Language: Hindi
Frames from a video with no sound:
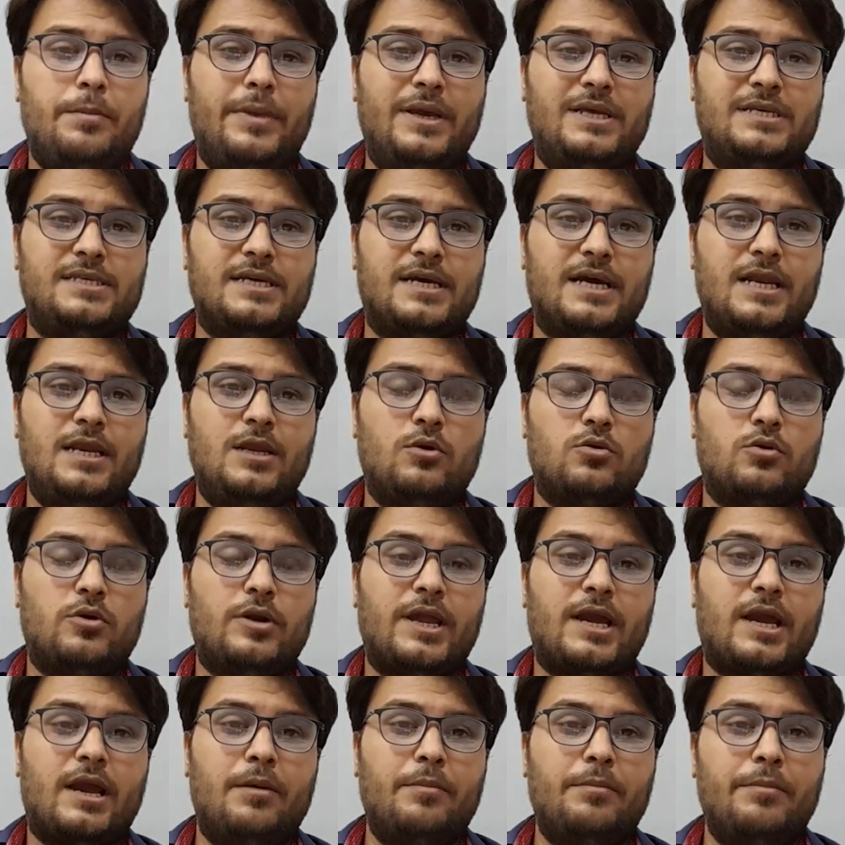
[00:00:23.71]
बेसिकली
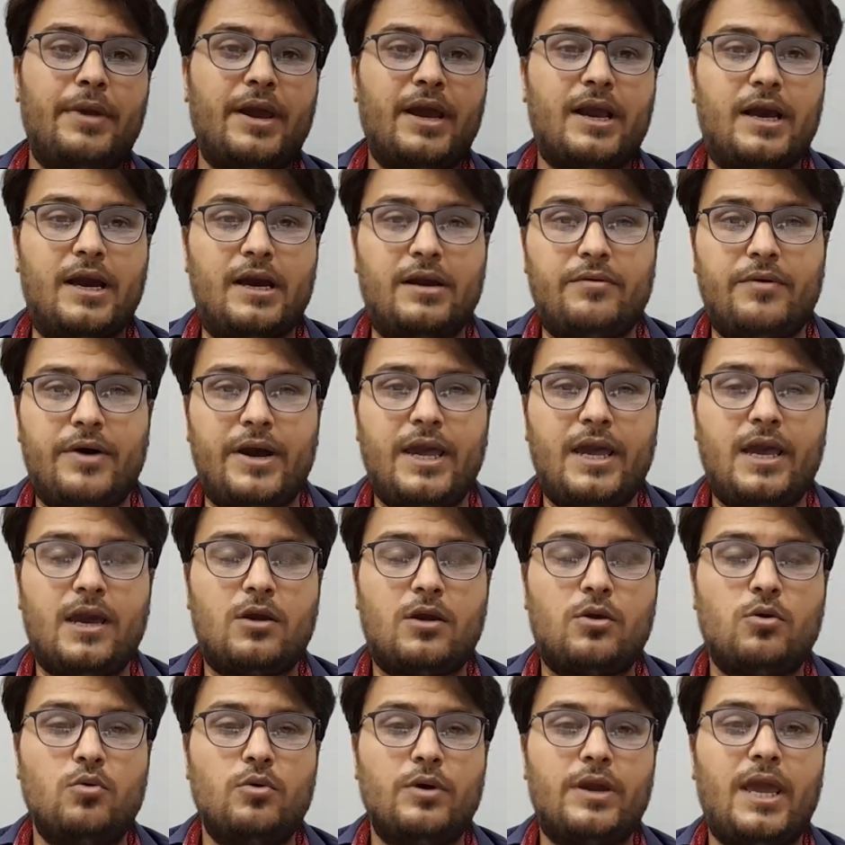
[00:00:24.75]
उन्होंने कम करवाया
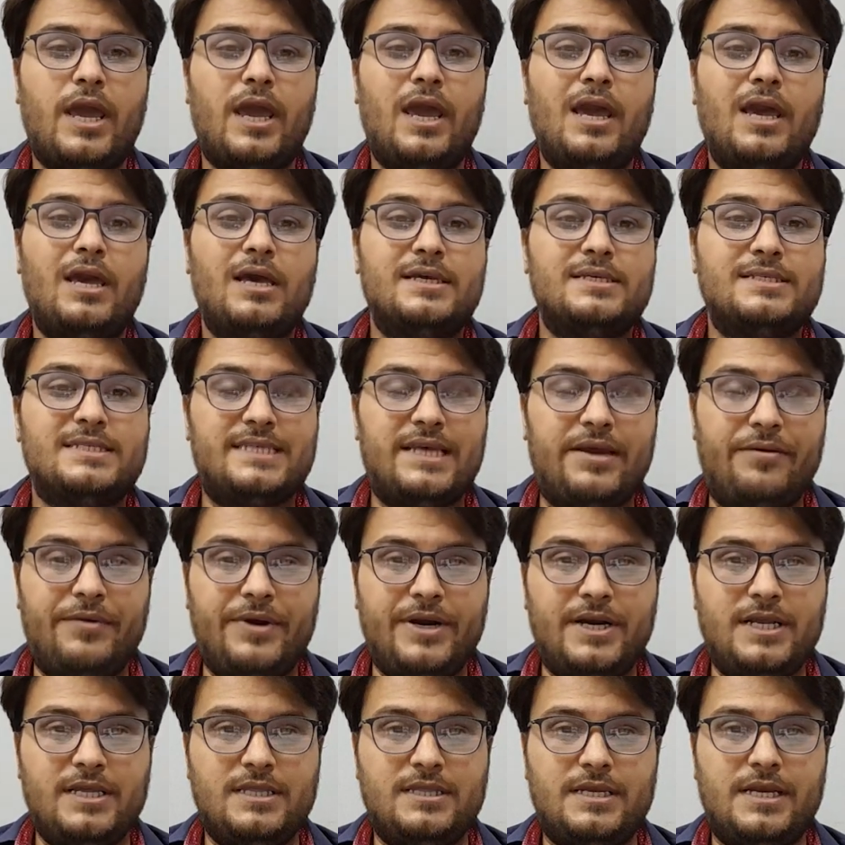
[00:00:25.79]
क्योंकि
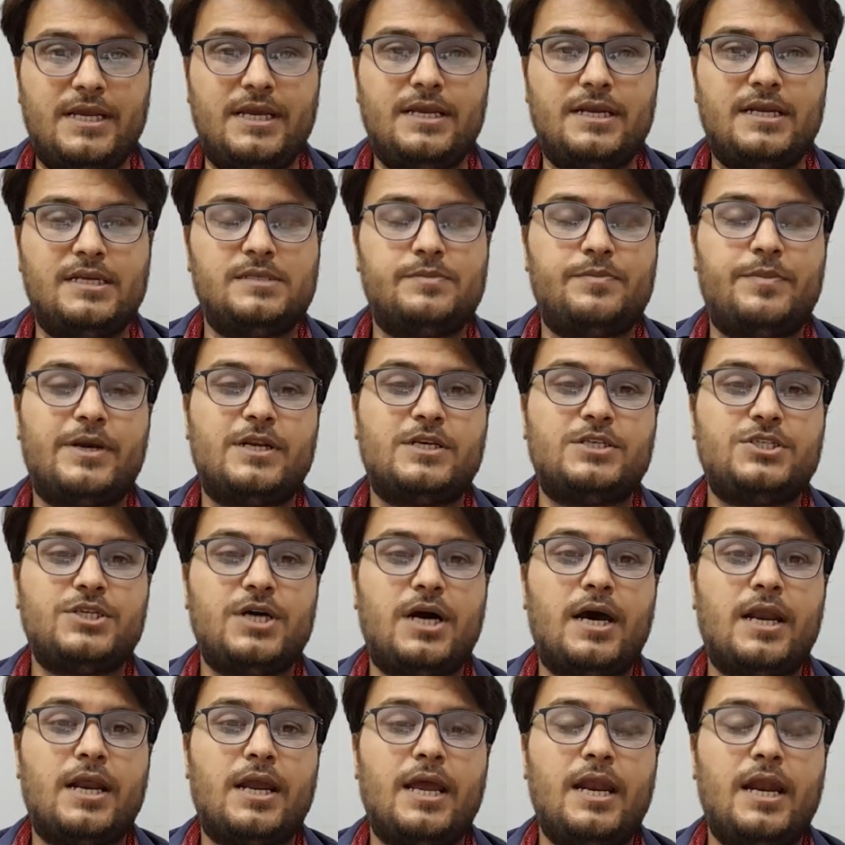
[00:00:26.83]
73 रन पर
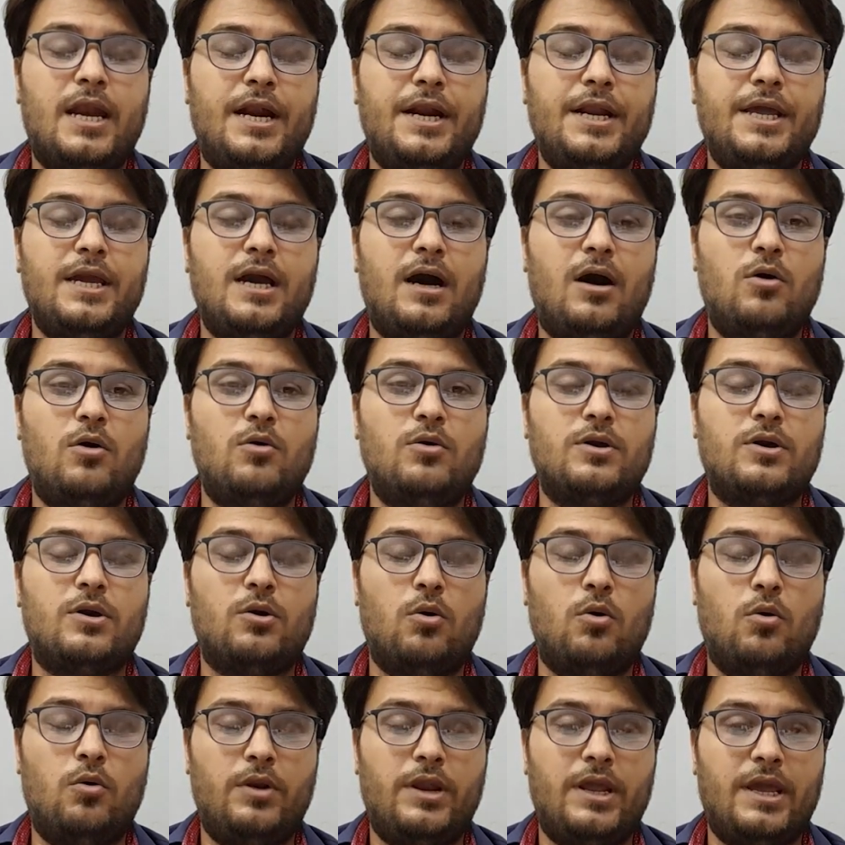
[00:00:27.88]
चार खिलाड़ी आउट
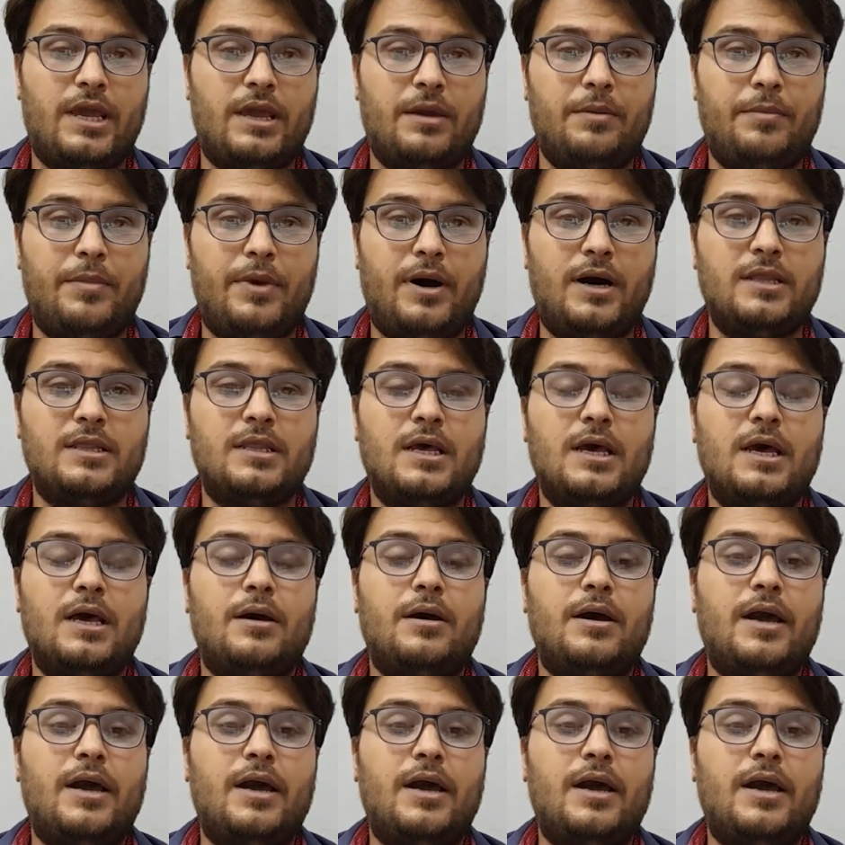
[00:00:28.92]
होने के बाद